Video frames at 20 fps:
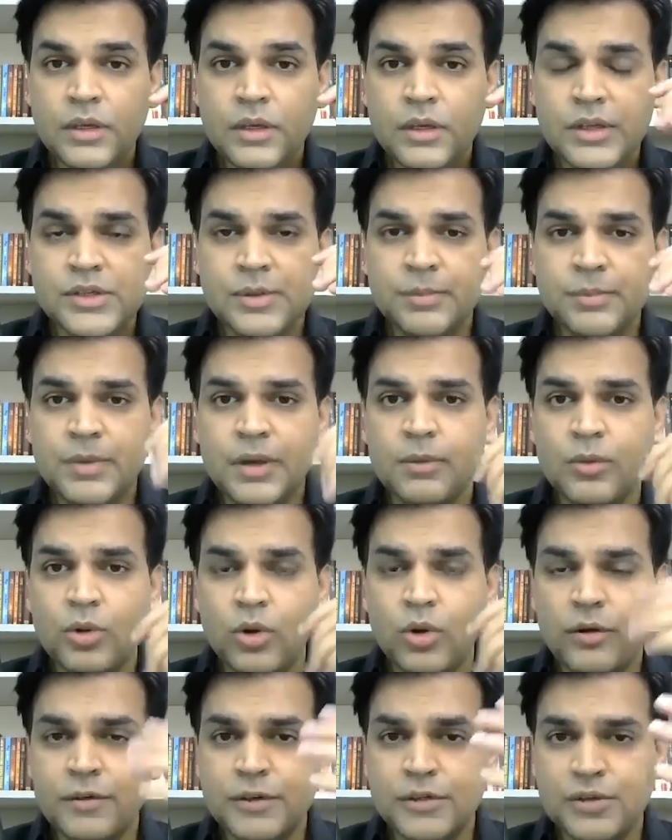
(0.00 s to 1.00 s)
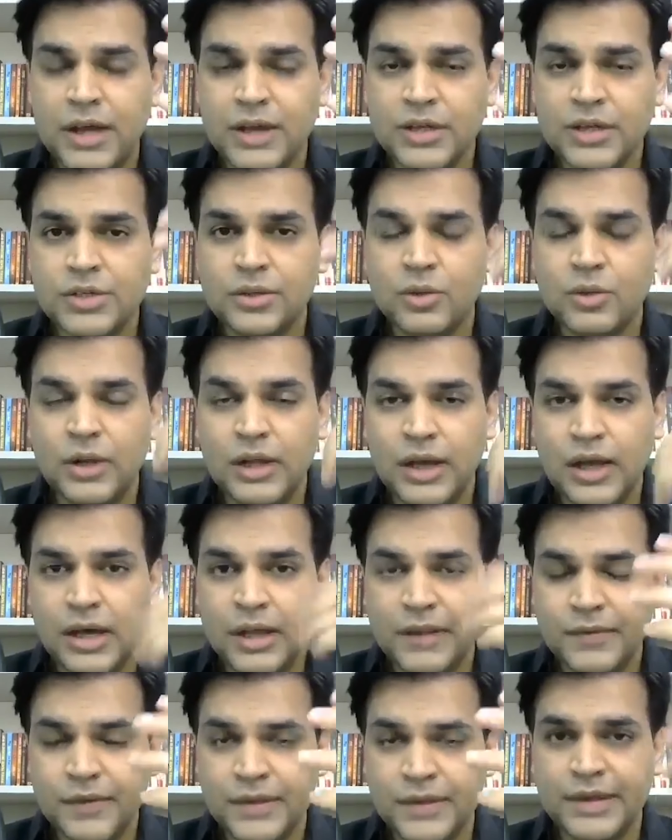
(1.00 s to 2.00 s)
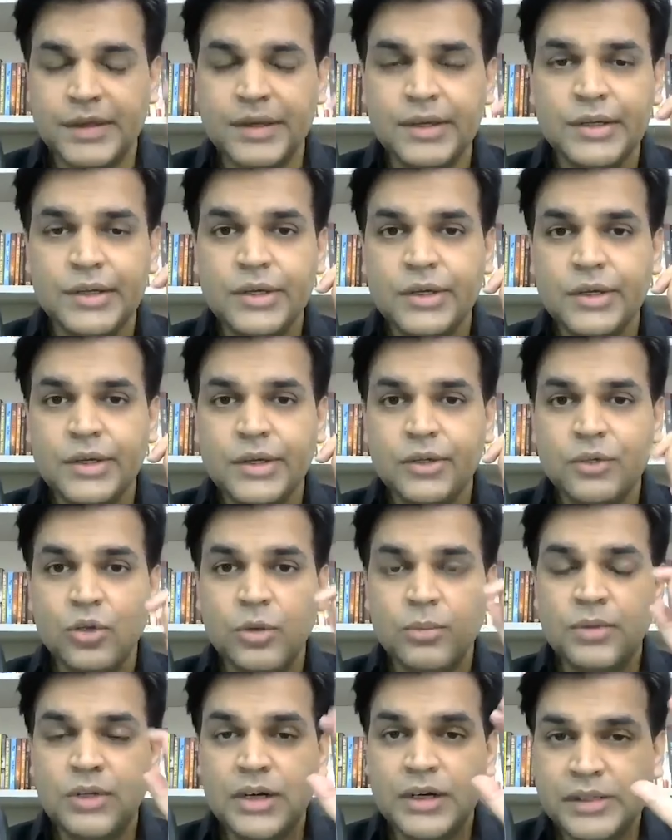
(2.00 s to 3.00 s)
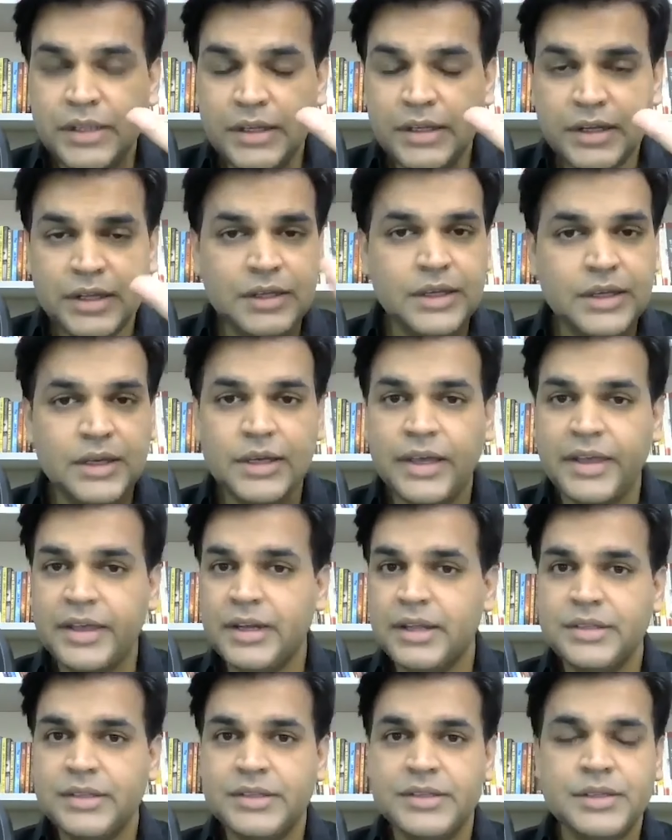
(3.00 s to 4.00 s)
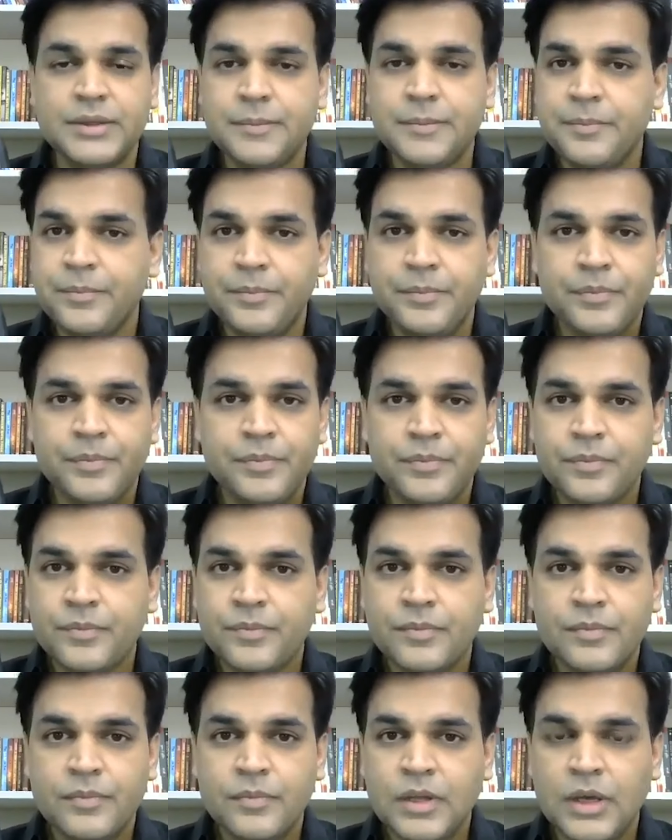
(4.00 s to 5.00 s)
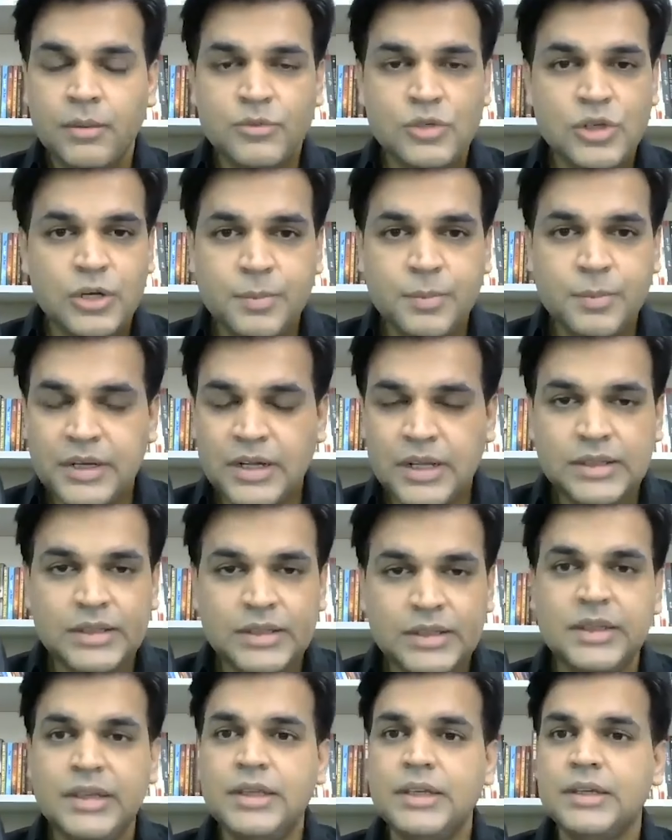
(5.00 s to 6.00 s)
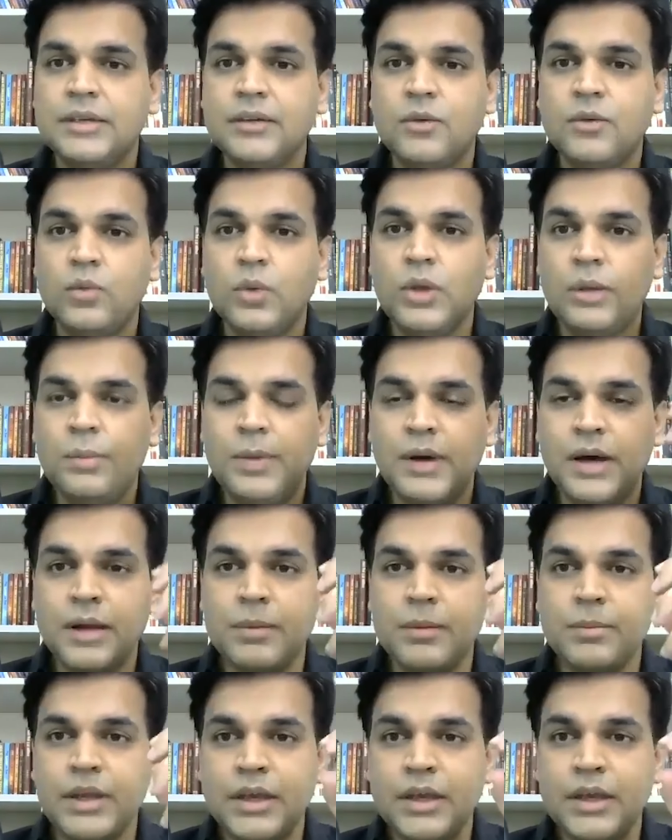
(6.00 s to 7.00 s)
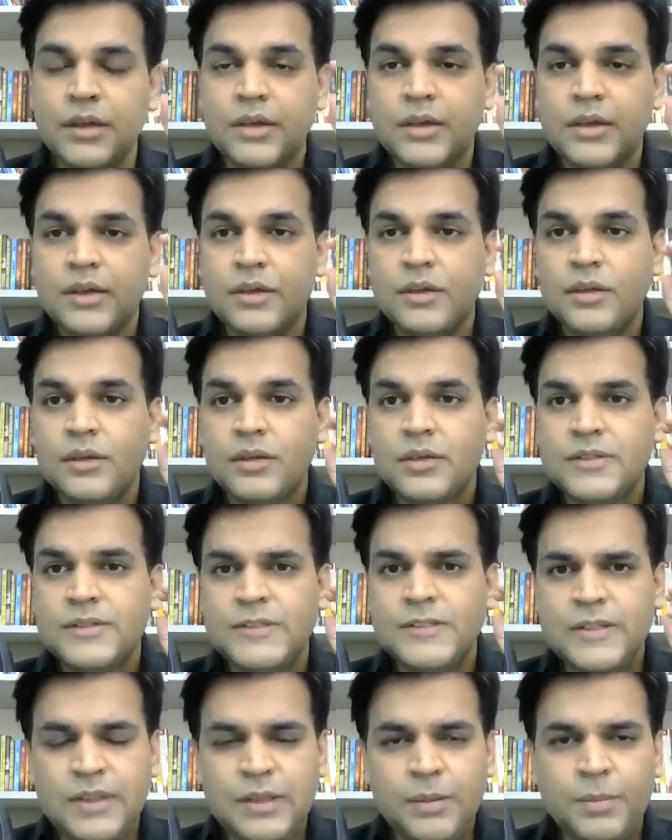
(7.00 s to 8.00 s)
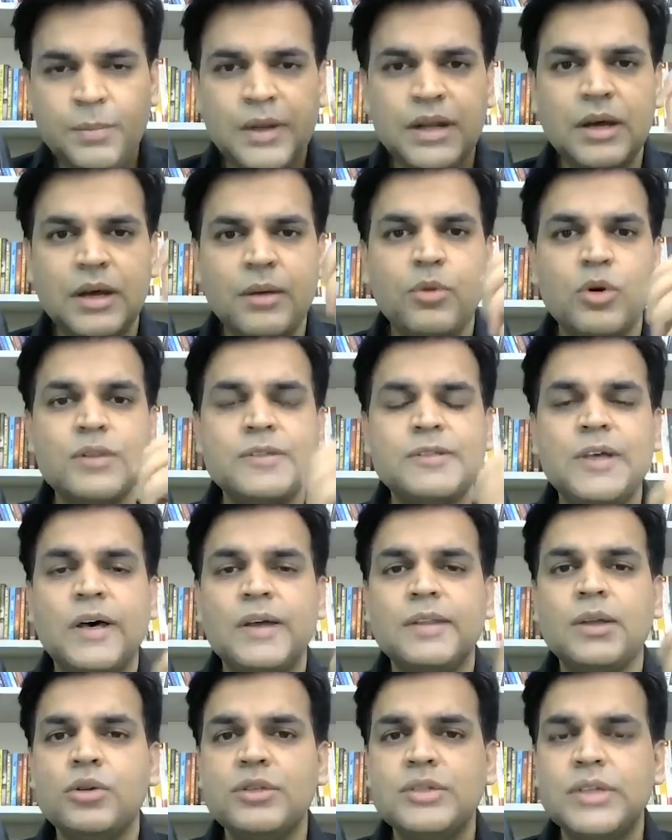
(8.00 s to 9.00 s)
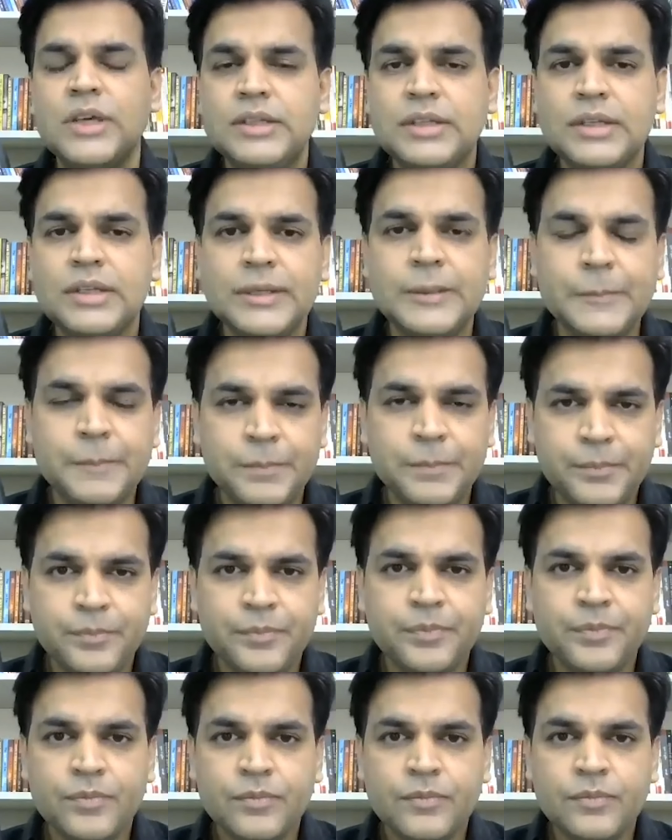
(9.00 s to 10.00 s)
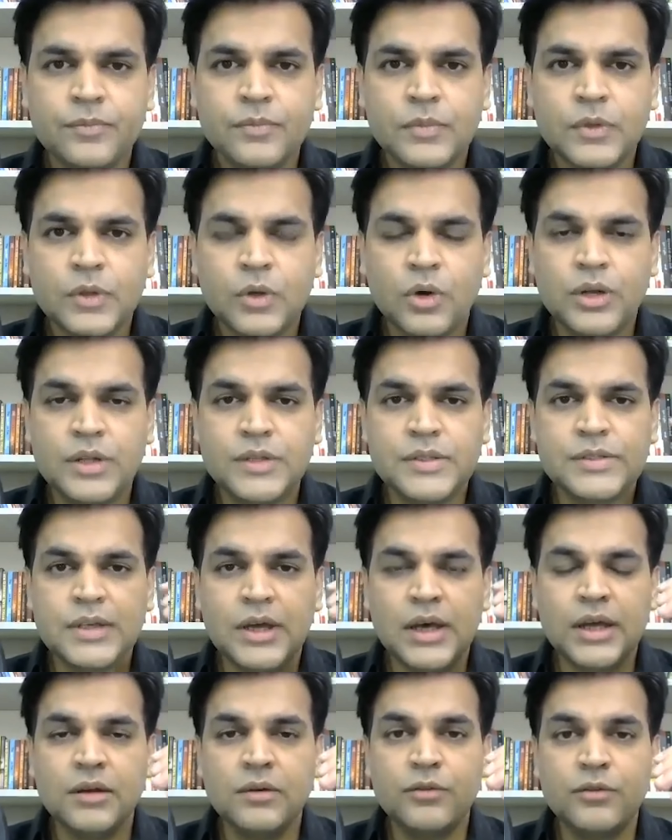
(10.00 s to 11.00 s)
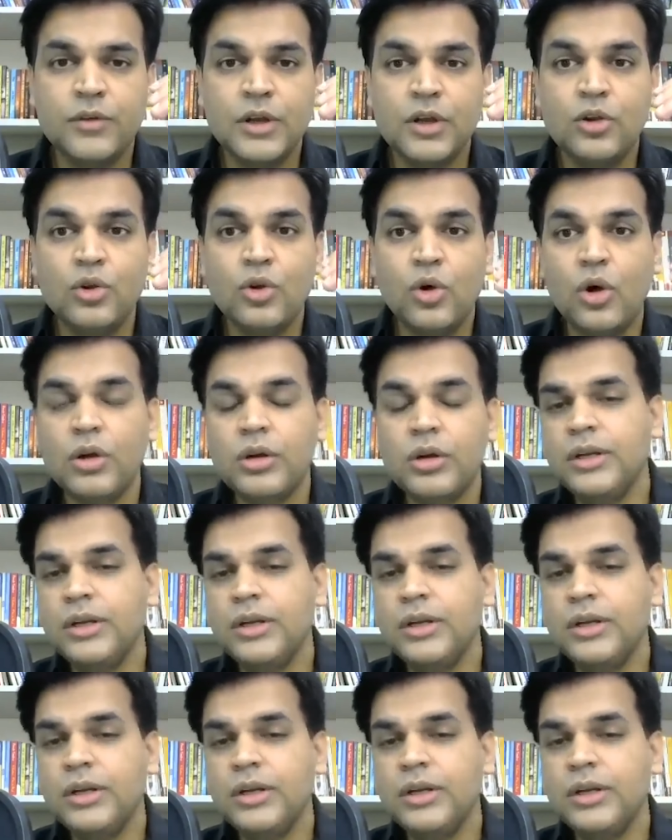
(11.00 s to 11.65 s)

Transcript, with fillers: कि जब भी हम लॉ ऑफ अट्रैक्शन को लगाते हैं तो हम लड़ते नहीं है कायनात से हम छटपटाते नहीं है विल पार में जिद्दी पना बहुत ज्यादा हो जाता है और इंसान फिर लॉन्ग